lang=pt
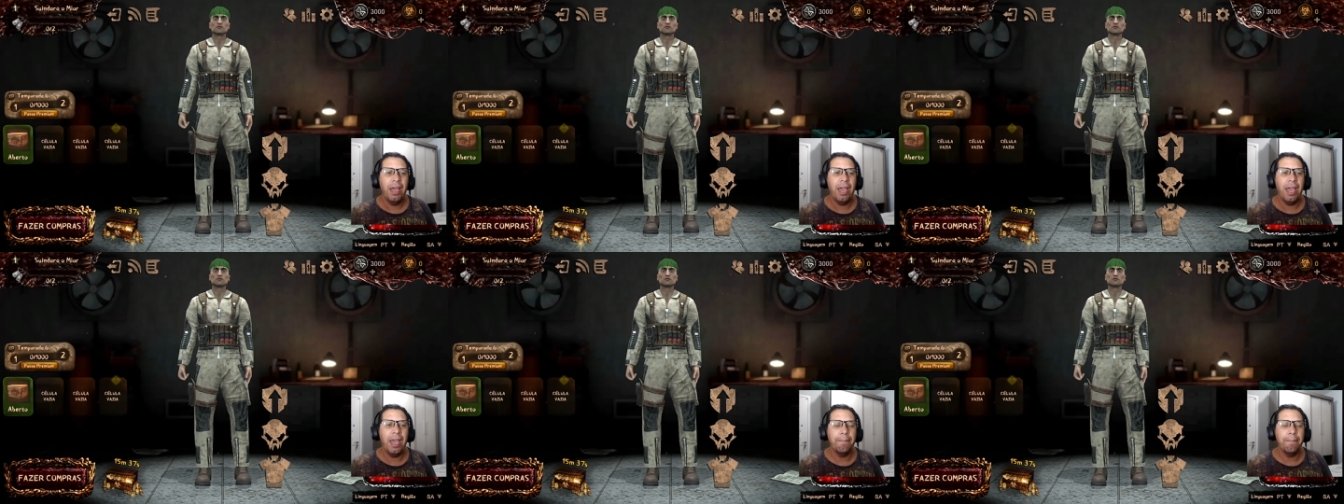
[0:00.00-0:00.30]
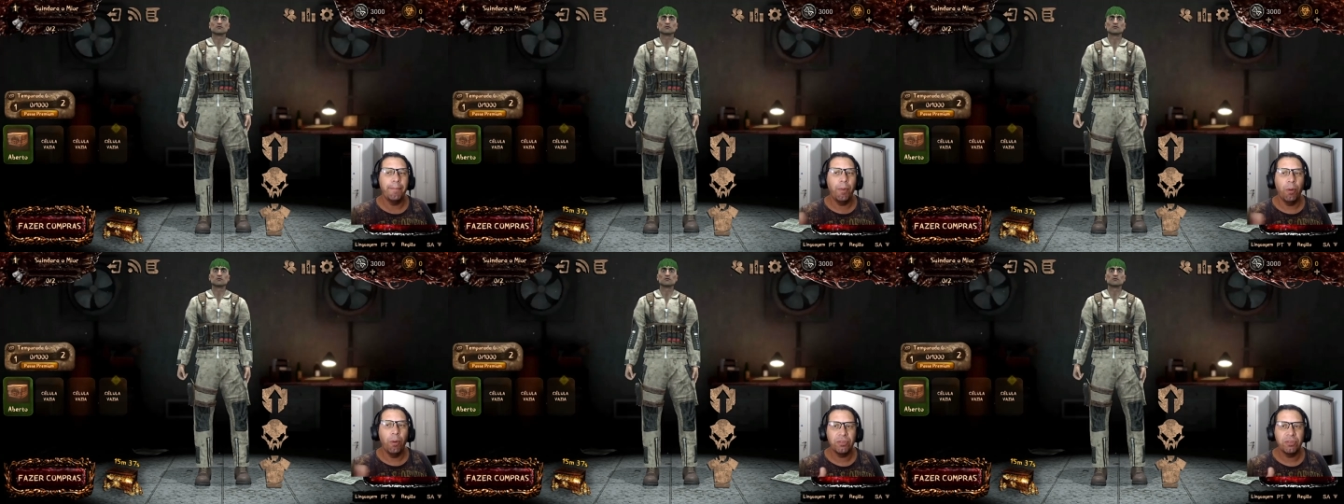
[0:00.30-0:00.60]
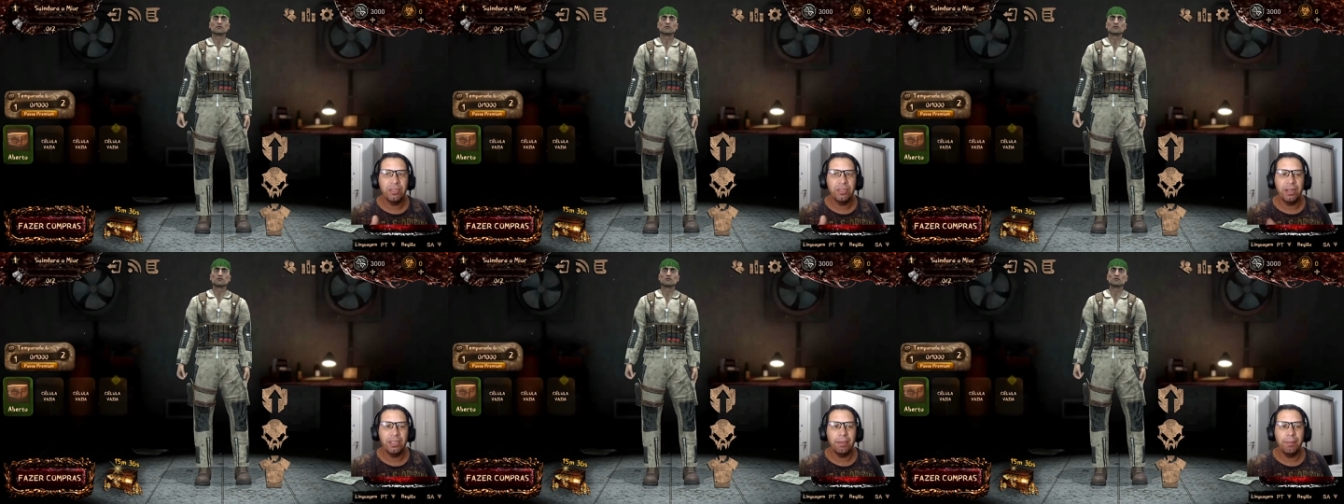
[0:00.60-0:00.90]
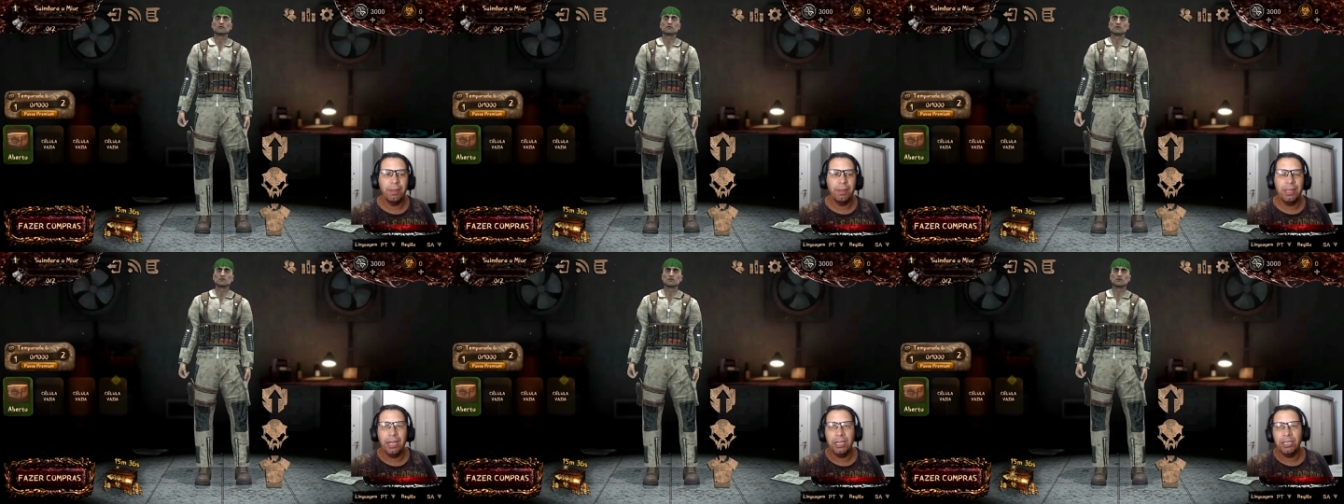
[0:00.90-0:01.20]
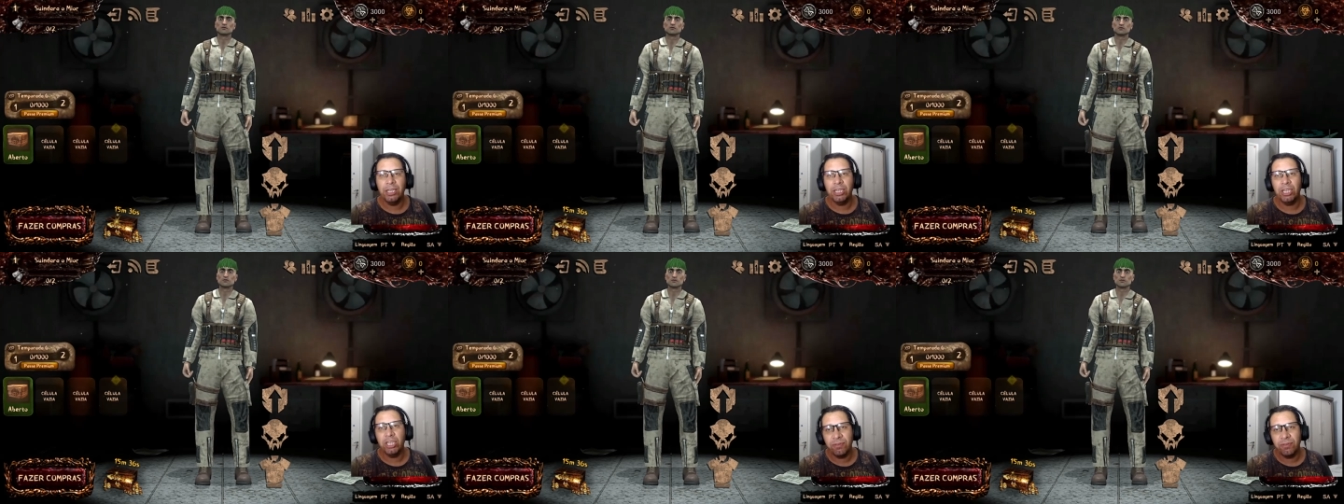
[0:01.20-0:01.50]
é, pontos ali de
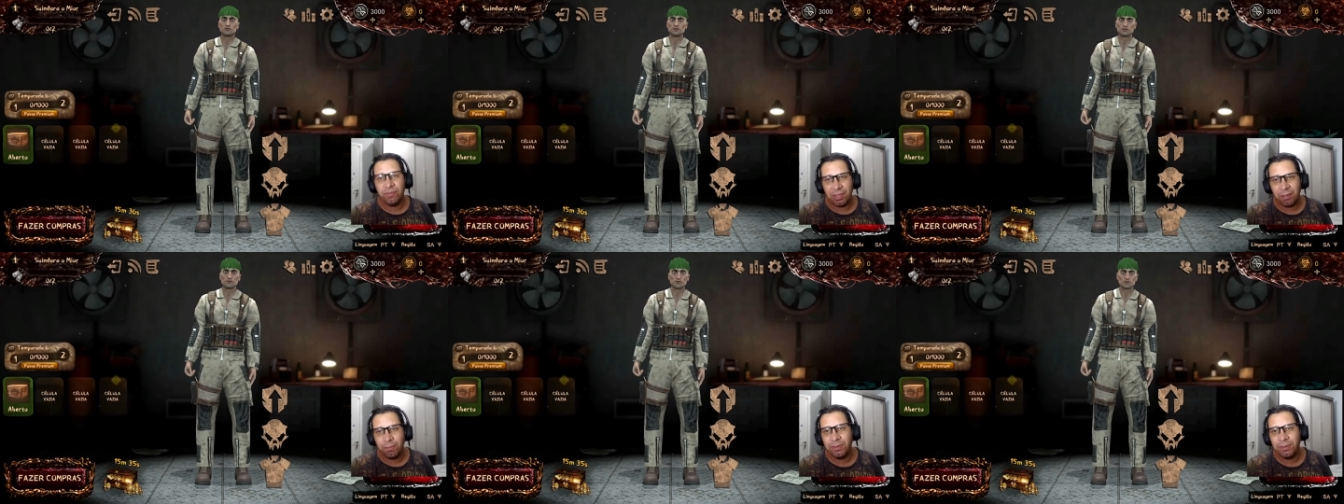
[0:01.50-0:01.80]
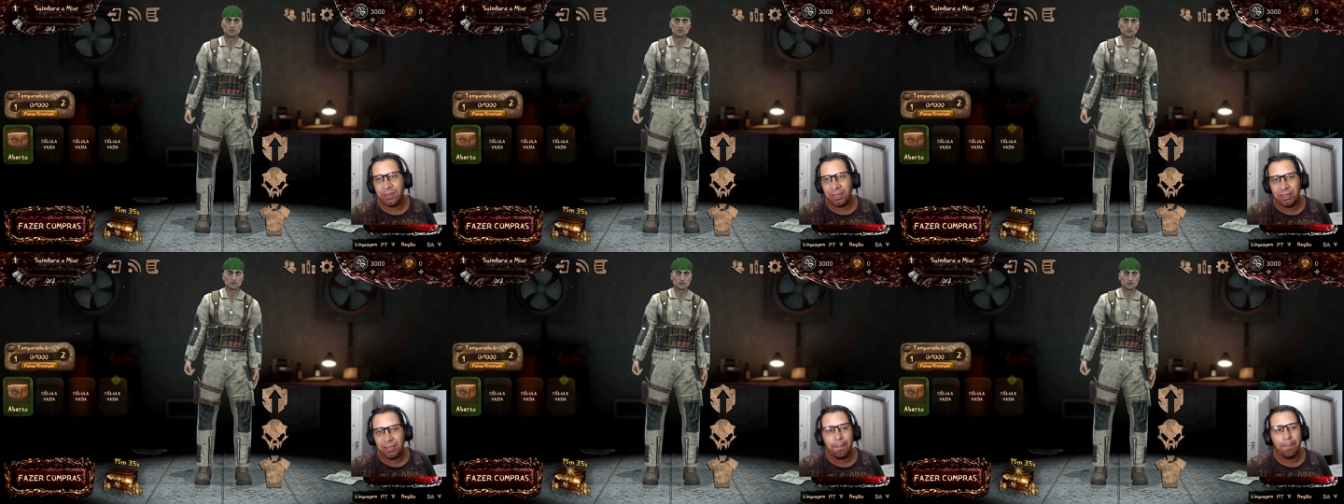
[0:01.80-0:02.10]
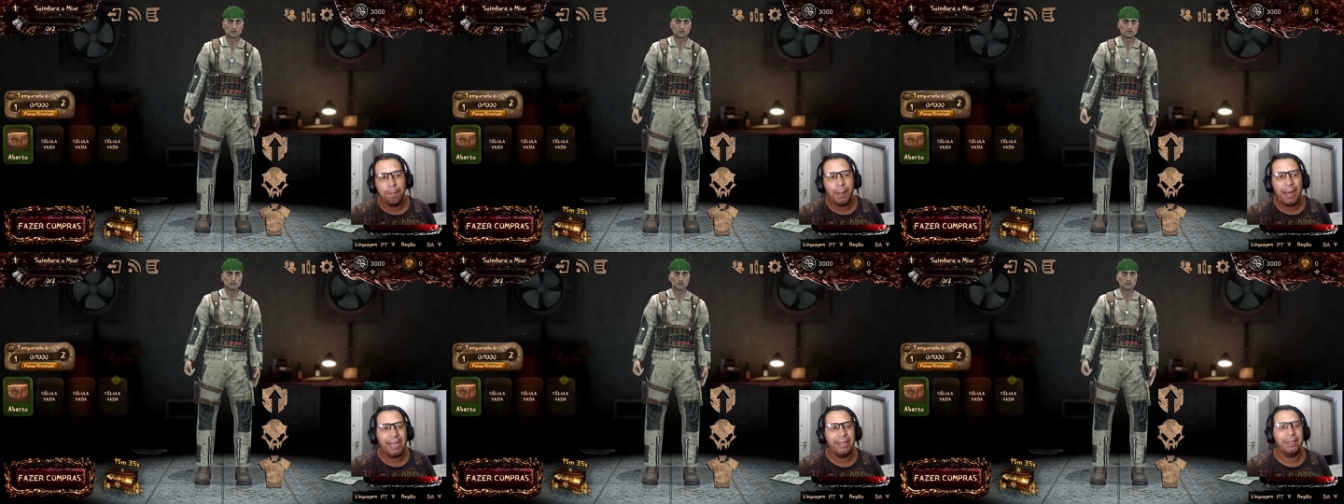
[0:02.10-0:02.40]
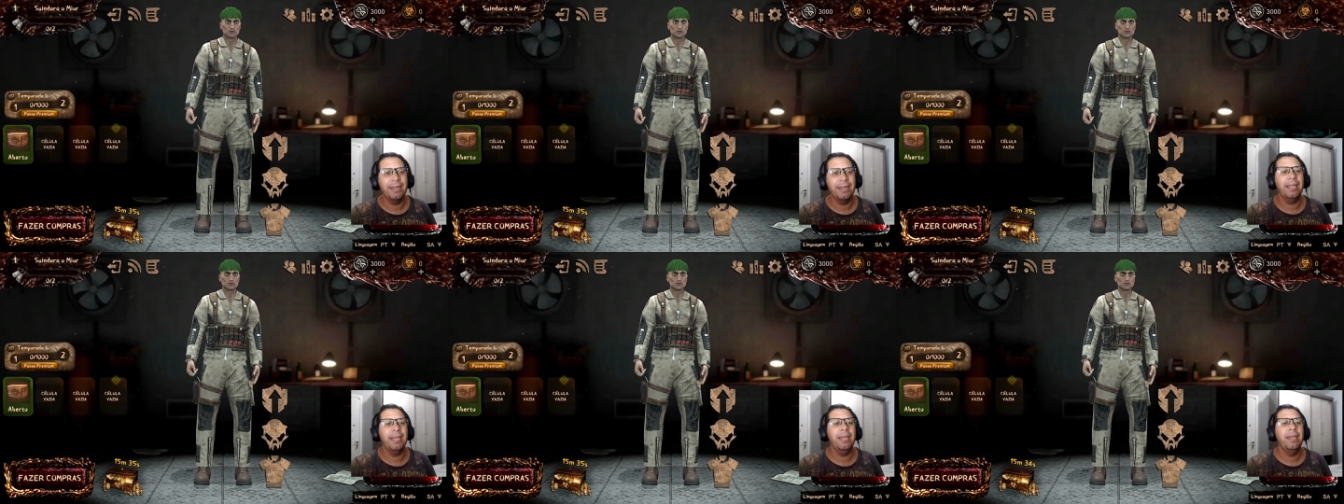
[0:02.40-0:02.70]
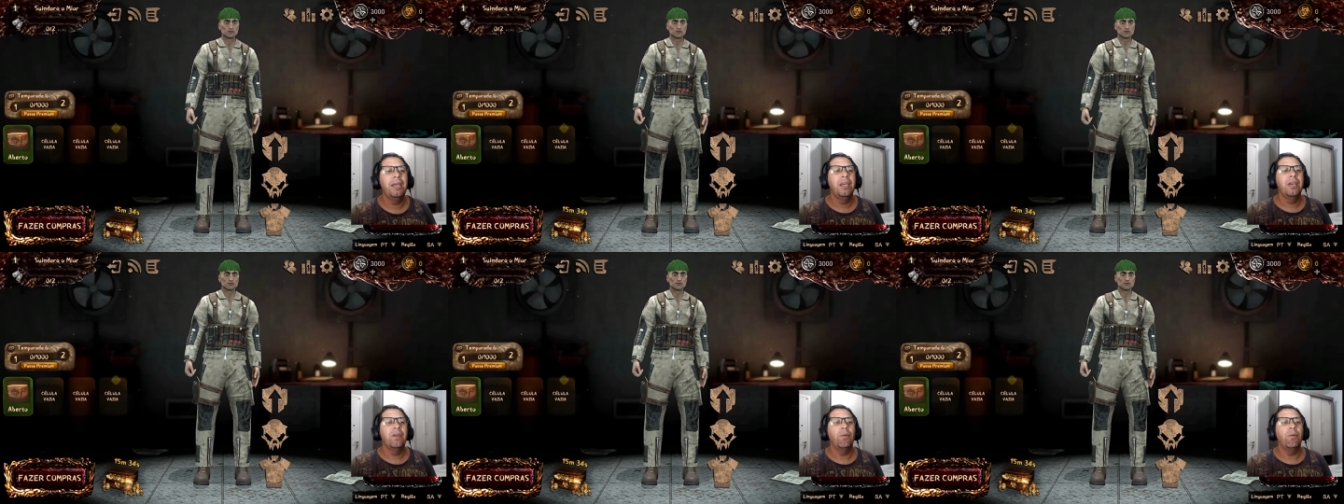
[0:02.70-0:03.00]
habilidade, a gente precisa ter prata, né?